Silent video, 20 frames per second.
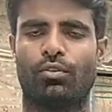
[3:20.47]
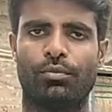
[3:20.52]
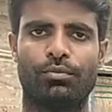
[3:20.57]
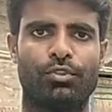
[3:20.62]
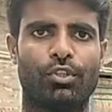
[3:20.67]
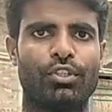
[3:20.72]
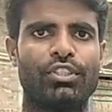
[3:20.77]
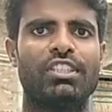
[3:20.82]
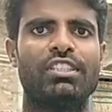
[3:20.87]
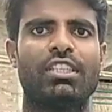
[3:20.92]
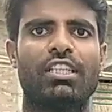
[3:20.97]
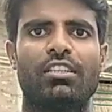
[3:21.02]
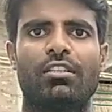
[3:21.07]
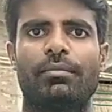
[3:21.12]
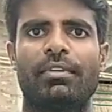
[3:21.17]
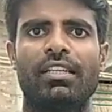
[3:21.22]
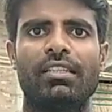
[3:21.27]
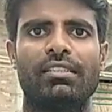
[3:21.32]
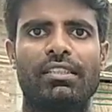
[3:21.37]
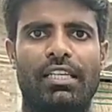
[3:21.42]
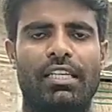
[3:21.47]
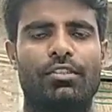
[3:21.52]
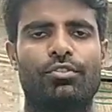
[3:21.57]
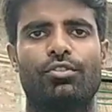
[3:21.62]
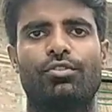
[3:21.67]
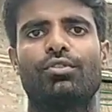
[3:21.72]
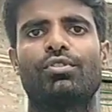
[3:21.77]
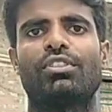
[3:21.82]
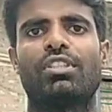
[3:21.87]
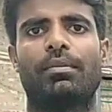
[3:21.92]
খুব সহজেই জানতে পারেন জানার
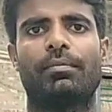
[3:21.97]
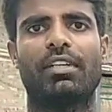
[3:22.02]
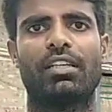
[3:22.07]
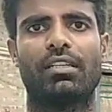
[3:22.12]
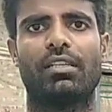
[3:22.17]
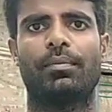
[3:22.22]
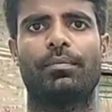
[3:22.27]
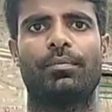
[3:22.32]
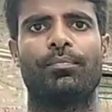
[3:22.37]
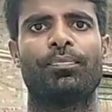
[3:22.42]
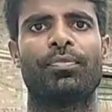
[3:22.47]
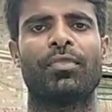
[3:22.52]
জন্য যে আপনাকে